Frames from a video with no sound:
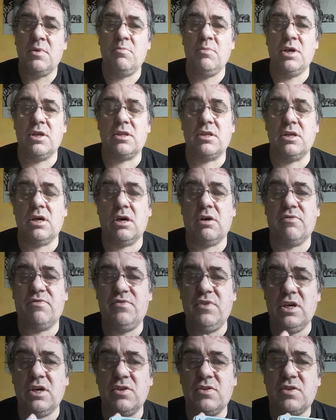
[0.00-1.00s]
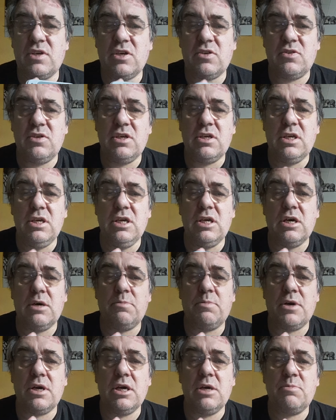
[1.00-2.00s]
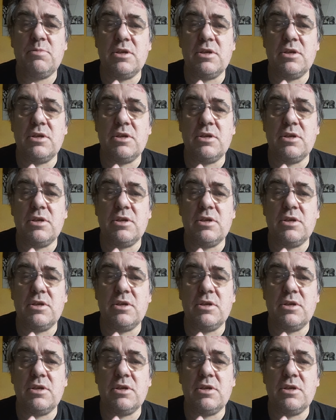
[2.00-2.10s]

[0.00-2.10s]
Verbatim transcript: mit einer 64 GB,